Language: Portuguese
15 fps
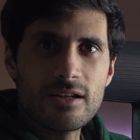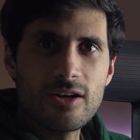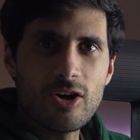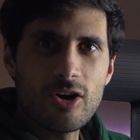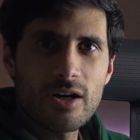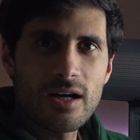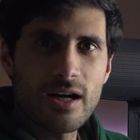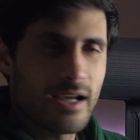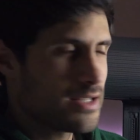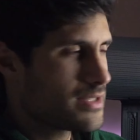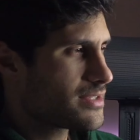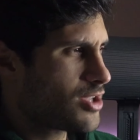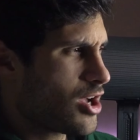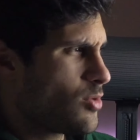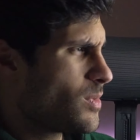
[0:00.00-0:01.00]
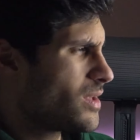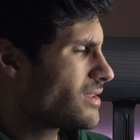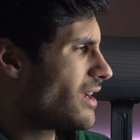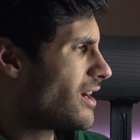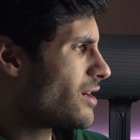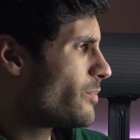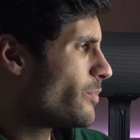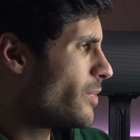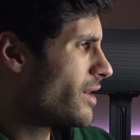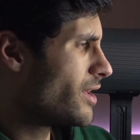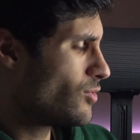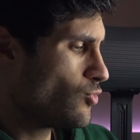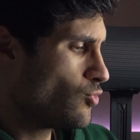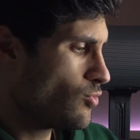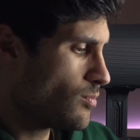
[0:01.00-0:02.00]
ok, está a aumentar
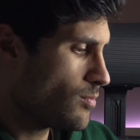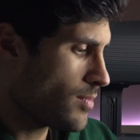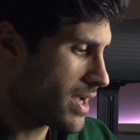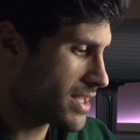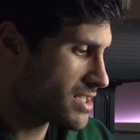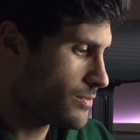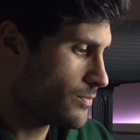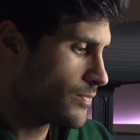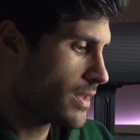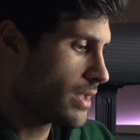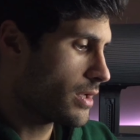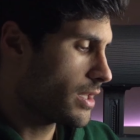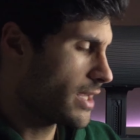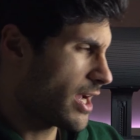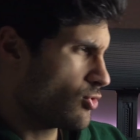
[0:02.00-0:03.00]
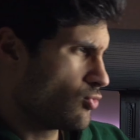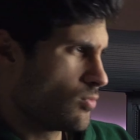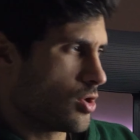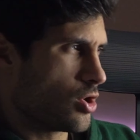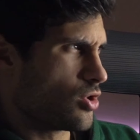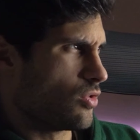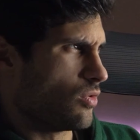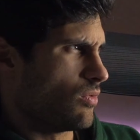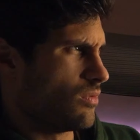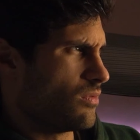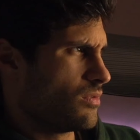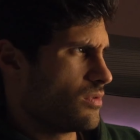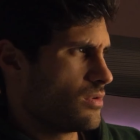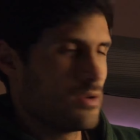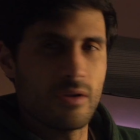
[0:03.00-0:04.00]
para o máximo. Clicar no modo,
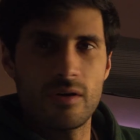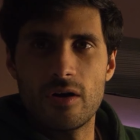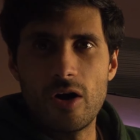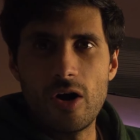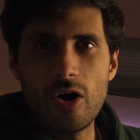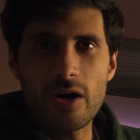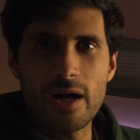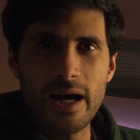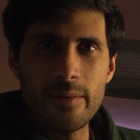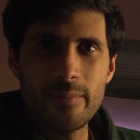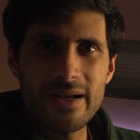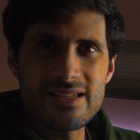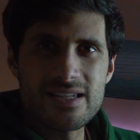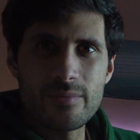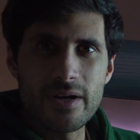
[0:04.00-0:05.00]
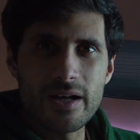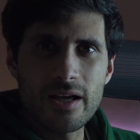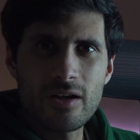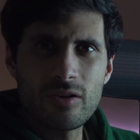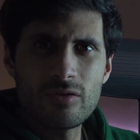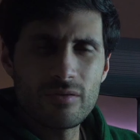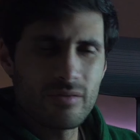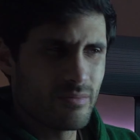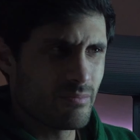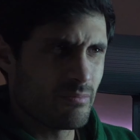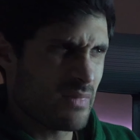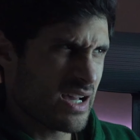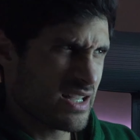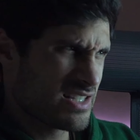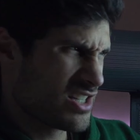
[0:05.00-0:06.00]
ok, mais amarelo,
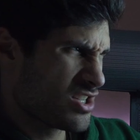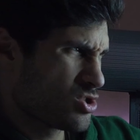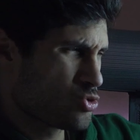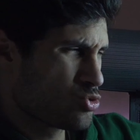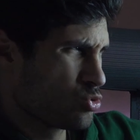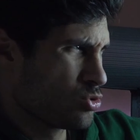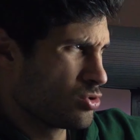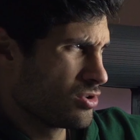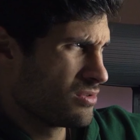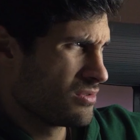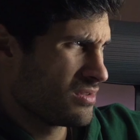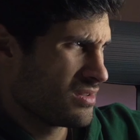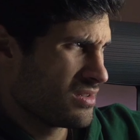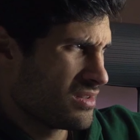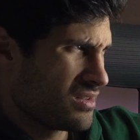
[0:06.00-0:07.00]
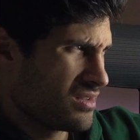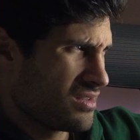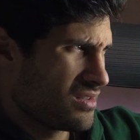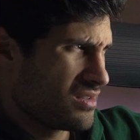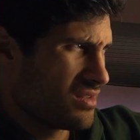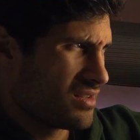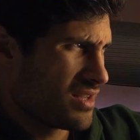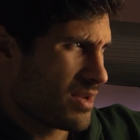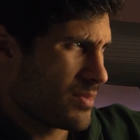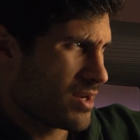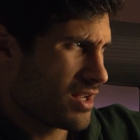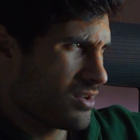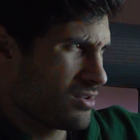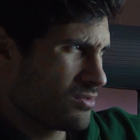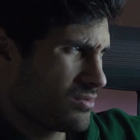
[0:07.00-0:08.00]
mais azul,
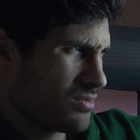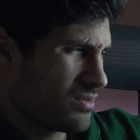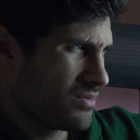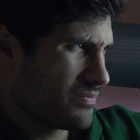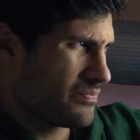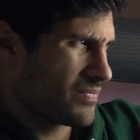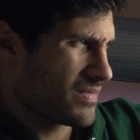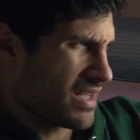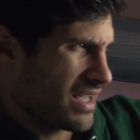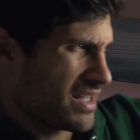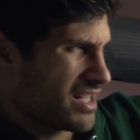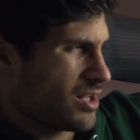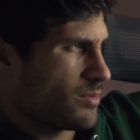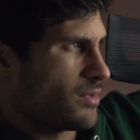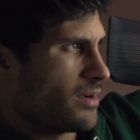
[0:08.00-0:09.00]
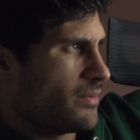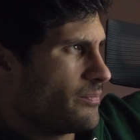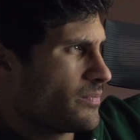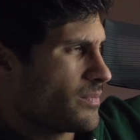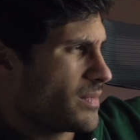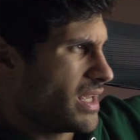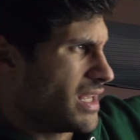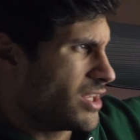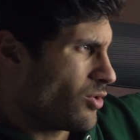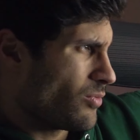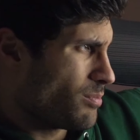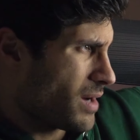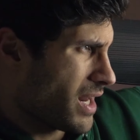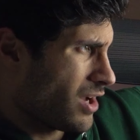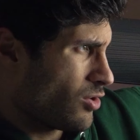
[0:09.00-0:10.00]
amarelo, ai calma, então
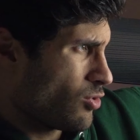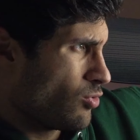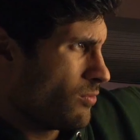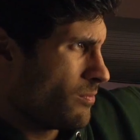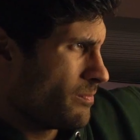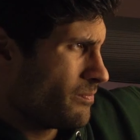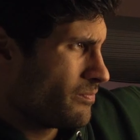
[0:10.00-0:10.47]
branco,